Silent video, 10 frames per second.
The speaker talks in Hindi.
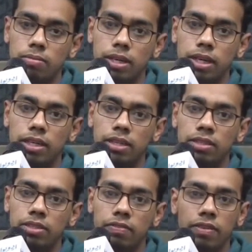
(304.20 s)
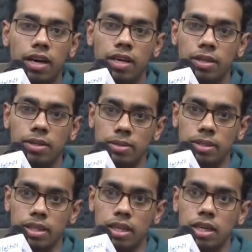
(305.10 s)
लेकिन शिफा नहीं
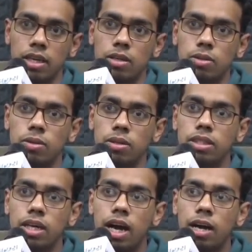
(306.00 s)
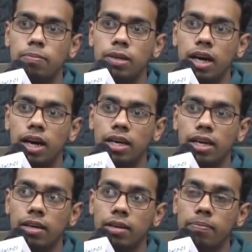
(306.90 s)
हुई तो यहाँ पे
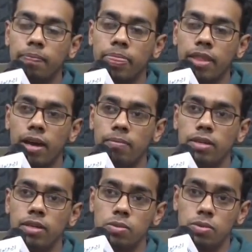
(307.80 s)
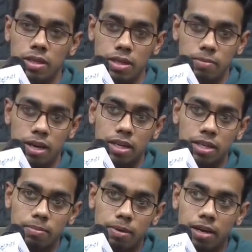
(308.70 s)
आके हमने सूर रहमान
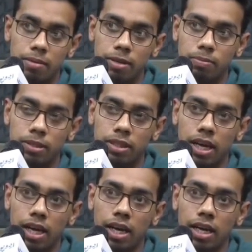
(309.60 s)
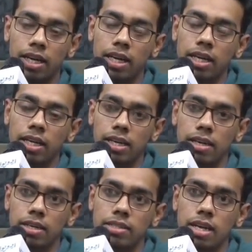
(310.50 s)
के बारे में बताया
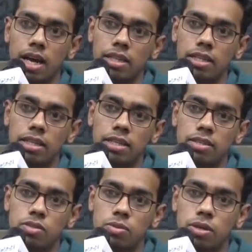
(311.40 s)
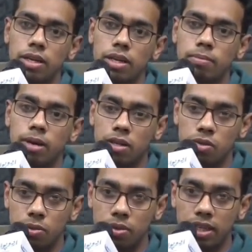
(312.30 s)
के सात दिन सूर रहमान
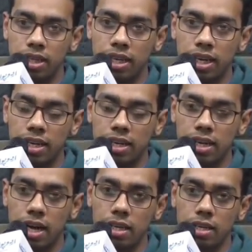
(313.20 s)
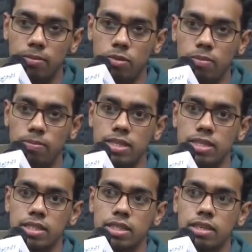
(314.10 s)
सुननी है कारी अब्दुल
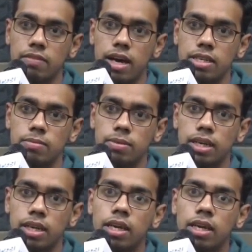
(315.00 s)
बासत की आवाज़ में